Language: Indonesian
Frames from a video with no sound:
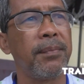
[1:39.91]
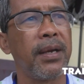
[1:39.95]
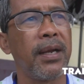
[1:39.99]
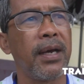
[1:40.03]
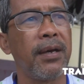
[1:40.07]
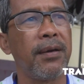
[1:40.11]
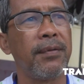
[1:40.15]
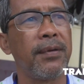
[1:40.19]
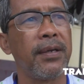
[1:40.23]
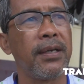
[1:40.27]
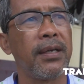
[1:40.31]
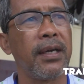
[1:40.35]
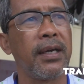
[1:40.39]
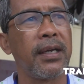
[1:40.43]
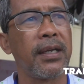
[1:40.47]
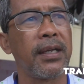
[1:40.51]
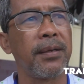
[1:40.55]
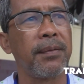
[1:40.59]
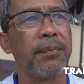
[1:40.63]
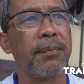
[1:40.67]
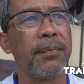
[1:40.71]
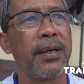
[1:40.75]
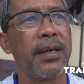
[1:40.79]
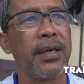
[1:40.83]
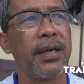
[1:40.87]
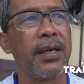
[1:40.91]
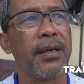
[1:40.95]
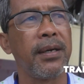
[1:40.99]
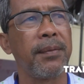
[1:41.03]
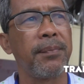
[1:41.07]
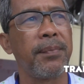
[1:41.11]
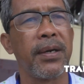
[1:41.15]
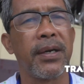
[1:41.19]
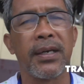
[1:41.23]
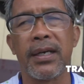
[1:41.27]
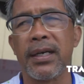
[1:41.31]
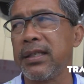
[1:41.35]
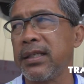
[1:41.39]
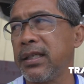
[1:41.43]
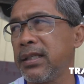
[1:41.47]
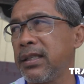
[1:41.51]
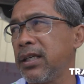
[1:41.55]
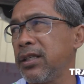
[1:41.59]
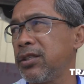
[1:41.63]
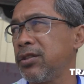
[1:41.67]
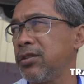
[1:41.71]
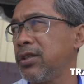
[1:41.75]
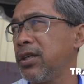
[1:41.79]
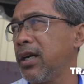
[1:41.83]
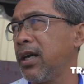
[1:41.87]
melawan Arema, bahkan
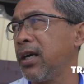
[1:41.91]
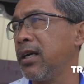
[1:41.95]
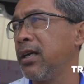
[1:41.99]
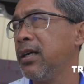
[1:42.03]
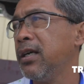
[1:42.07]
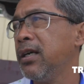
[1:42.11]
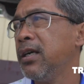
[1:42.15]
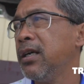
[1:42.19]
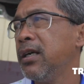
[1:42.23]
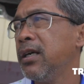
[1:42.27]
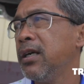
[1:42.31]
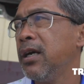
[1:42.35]
kita sudah